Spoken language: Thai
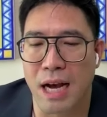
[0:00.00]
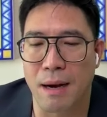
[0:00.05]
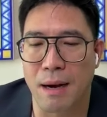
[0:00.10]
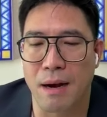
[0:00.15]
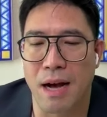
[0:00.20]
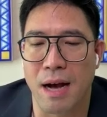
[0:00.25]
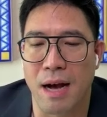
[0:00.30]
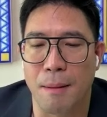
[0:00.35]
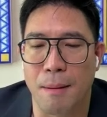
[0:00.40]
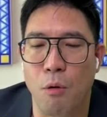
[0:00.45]
จาก
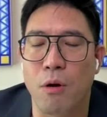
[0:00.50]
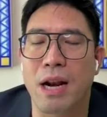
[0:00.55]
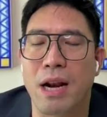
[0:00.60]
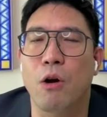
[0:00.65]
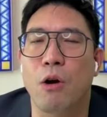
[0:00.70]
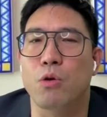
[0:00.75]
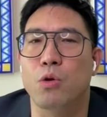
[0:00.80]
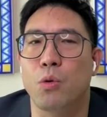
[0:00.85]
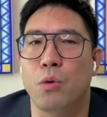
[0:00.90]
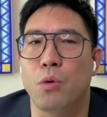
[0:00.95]
พวก
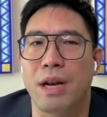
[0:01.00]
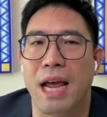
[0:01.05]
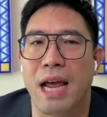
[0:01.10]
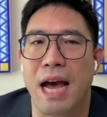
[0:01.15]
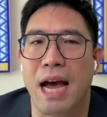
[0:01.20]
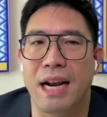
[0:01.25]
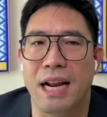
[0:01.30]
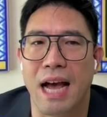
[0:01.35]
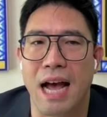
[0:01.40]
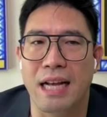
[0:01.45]
นักลงทุน
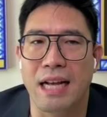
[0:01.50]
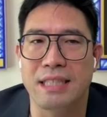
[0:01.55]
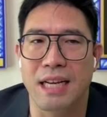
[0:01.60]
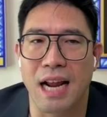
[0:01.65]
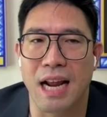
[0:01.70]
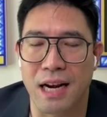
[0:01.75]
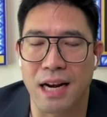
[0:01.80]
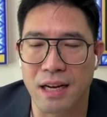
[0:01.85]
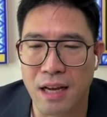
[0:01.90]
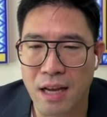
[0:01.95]
เนี่ยนะฮะ
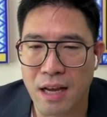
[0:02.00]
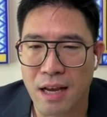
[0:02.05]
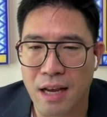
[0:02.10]
ฉะนั้น